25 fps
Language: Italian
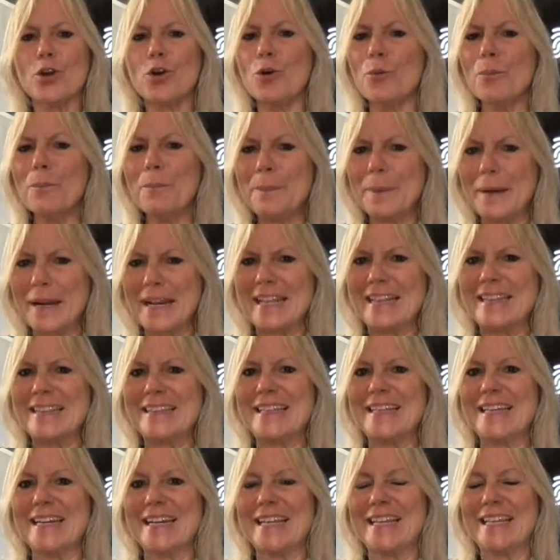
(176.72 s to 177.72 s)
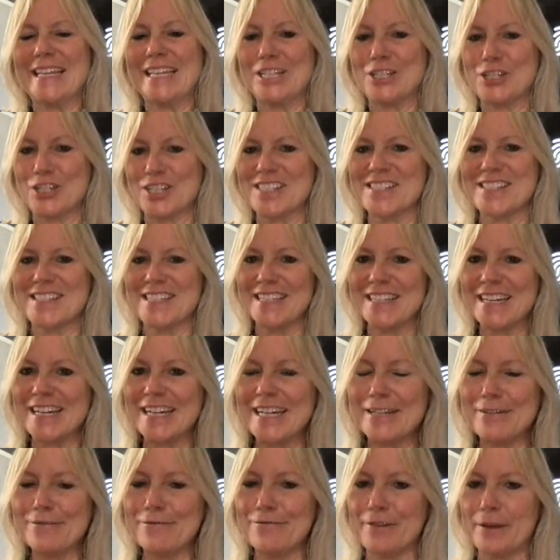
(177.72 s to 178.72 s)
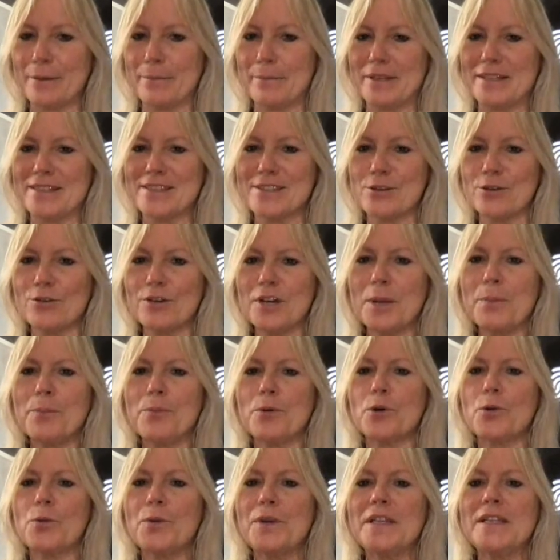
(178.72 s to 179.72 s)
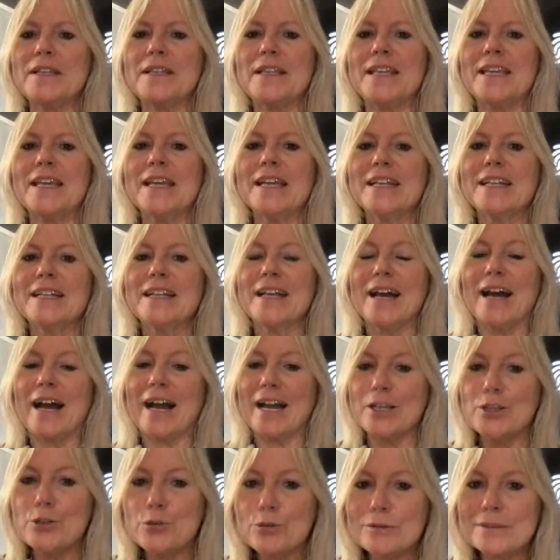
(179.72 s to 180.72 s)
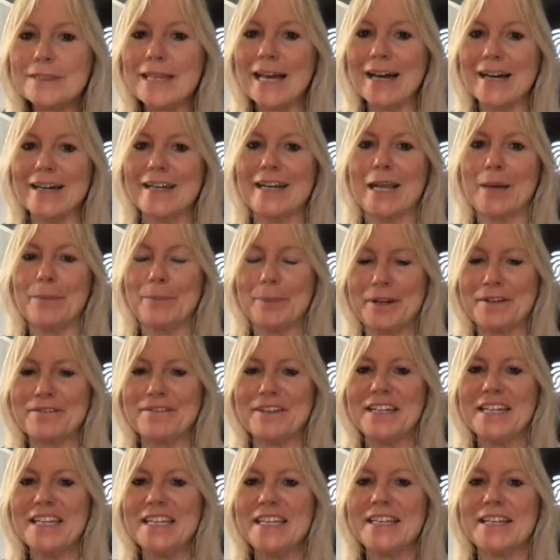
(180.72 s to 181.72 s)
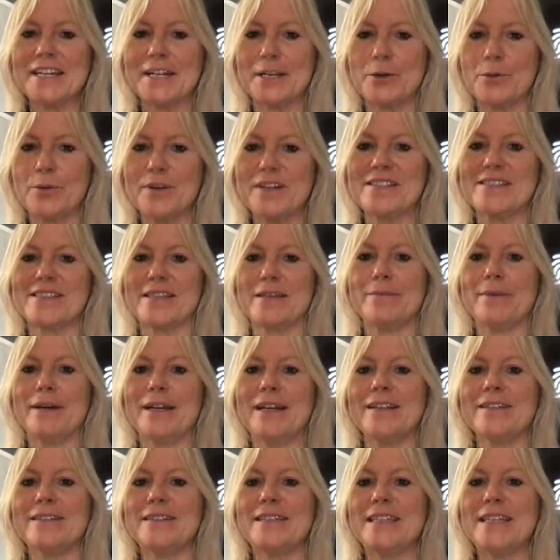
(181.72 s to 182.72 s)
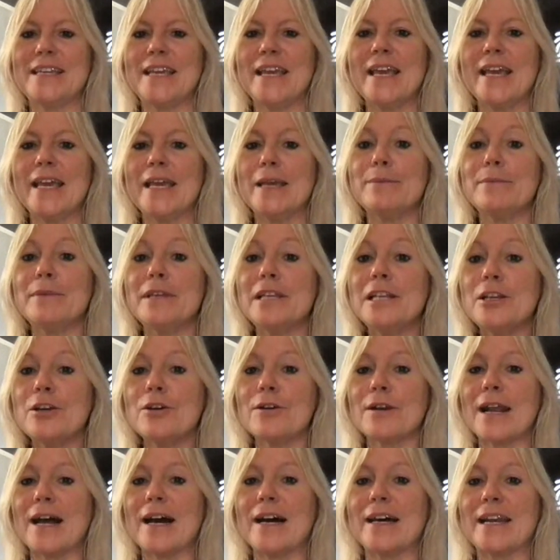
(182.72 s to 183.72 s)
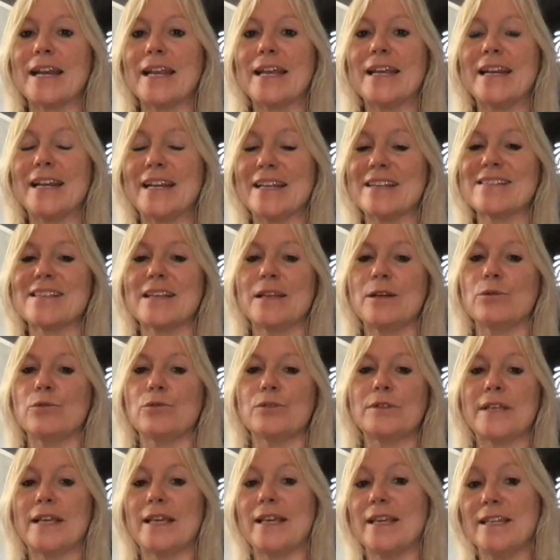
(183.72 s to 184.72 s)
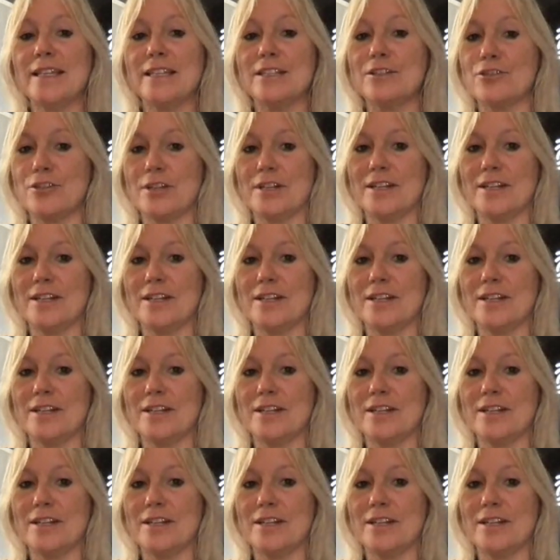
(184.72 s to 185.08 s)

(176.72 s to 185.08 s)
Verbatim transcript: Comprendere e gestire l'infiammazione può quindi aiutare a prevenire queste malattie e migliorare la salute in